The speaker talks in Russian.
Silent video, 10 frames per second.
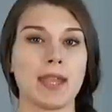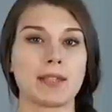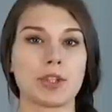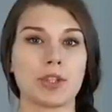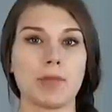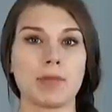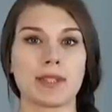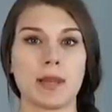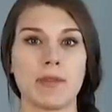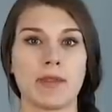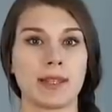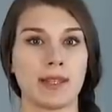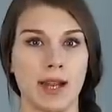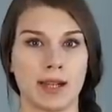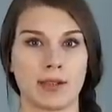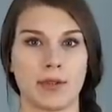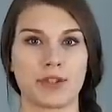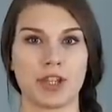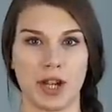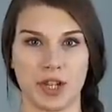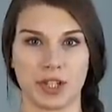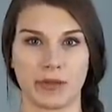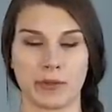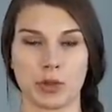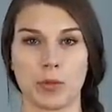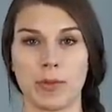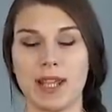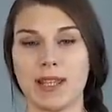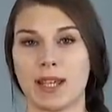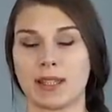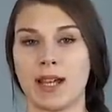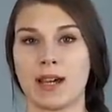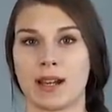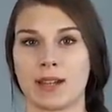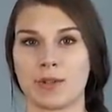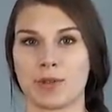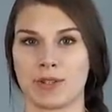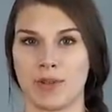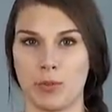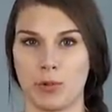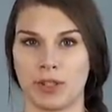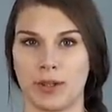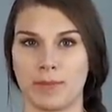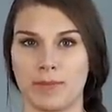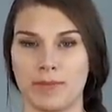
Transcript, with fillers: И начнем мы с самого яркого вчерашнего выступления на «Радио Свобода».